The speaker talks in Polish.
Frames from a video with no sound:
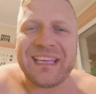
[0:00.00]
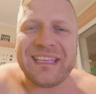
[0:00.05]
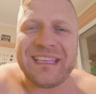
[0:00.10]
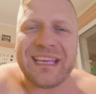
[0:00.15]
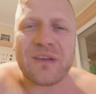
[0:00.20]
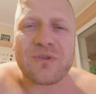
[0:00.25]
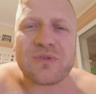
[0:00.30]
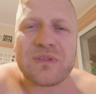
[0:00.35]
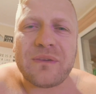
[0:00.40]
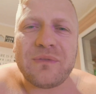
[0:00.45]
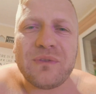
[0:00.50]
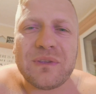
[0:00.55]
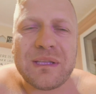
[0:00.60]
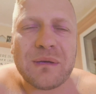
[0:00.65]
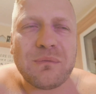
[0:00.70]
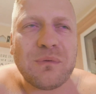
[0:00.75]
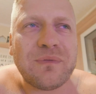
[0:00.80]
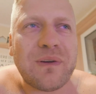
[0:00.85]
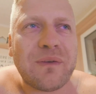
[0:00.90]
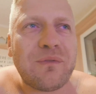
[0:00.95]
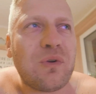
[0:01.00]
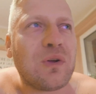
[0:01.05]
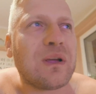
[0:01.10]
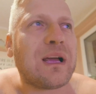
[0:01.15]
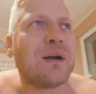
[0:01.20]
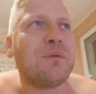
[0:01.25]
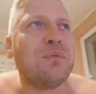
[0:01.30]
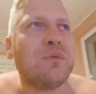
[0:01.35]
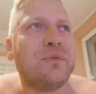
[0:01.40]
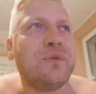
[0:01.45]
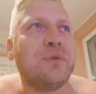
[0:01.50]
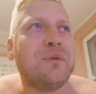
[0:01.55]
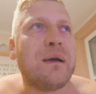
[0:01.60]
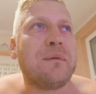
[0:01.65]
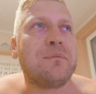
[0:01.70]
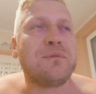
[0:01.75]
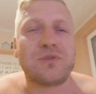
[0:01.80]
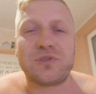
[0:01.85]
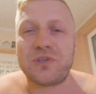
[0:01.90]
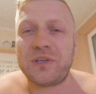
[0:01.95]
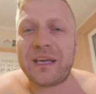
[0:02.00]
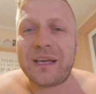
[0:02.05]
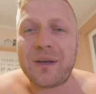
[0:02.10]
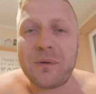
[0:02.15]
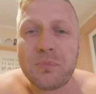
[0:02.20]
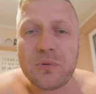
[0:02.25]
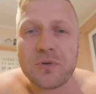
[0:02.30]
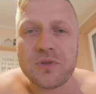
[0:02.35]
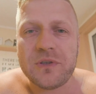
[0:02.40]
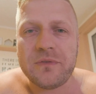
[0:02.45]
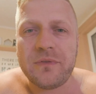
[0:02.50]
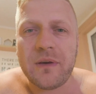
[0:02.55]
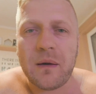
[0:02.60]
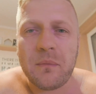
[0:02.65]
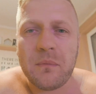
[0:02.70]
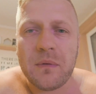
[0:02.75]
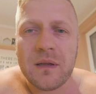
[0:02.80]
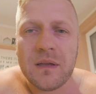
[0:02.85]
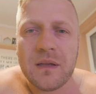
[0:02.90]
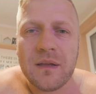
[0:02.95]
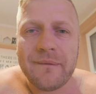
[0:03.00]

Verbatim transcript: Ja już dawno temu we vlogach mówiłem, że ja go podziwiam.